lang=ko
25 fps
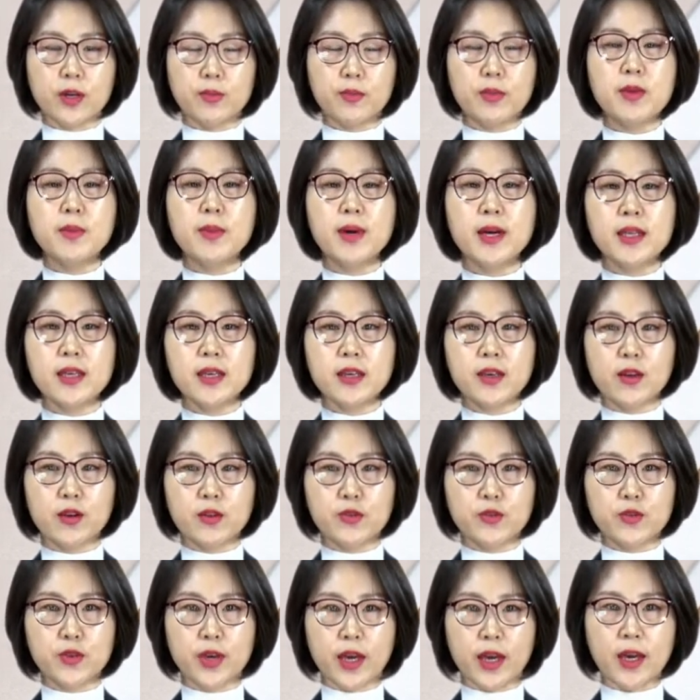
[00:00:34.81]
아, 미만인
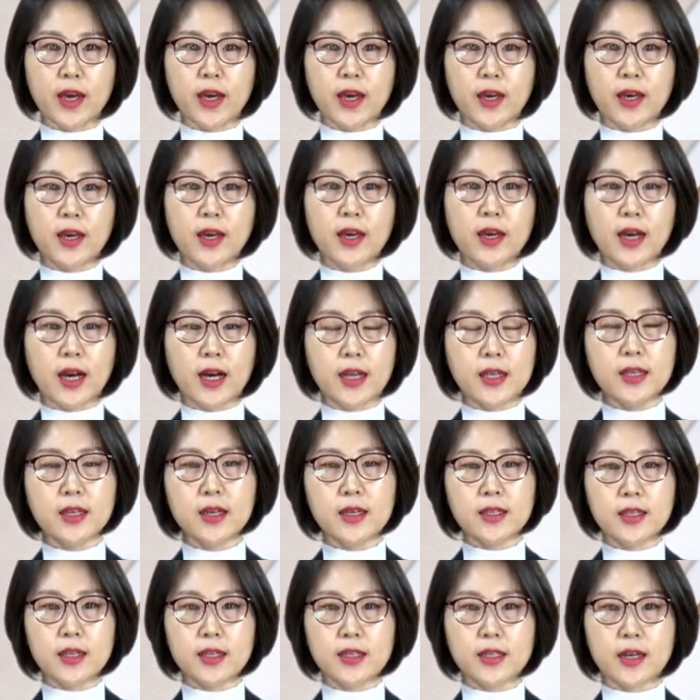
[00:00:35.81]
경우에 간이
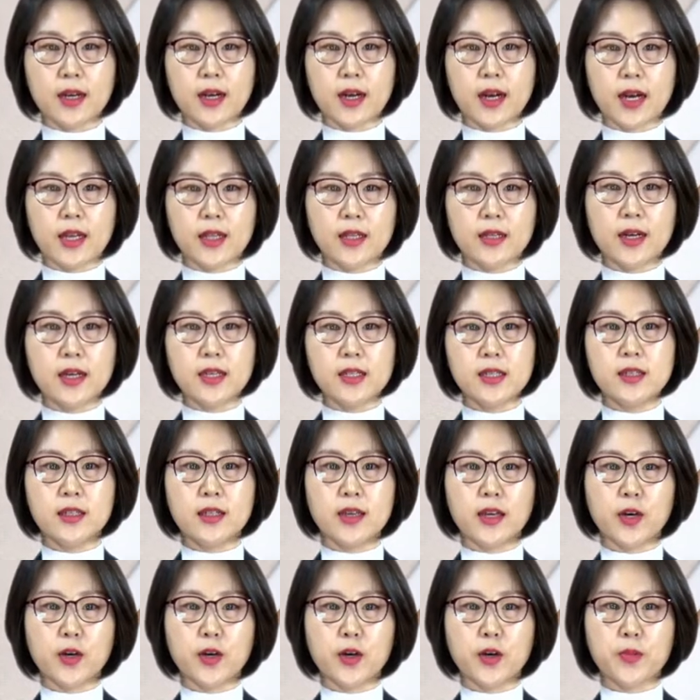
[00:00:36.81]
가세자가
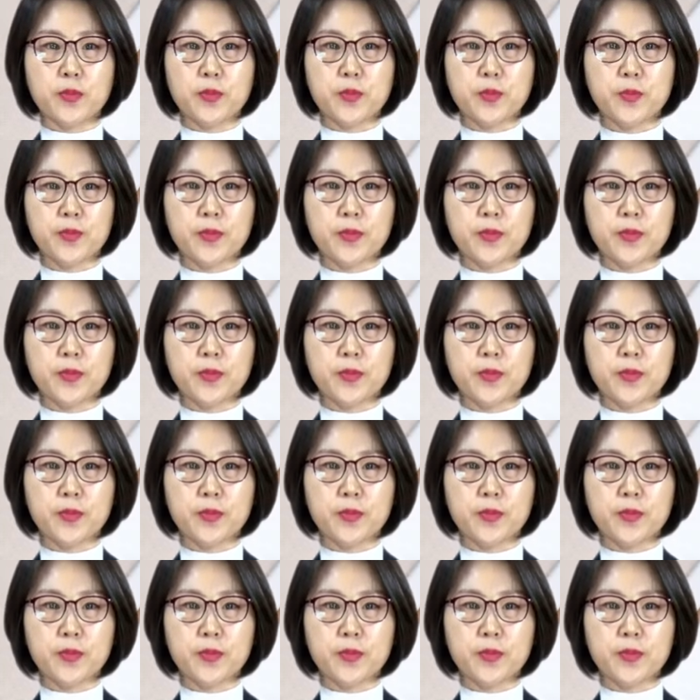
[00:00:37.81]
가능하신데요.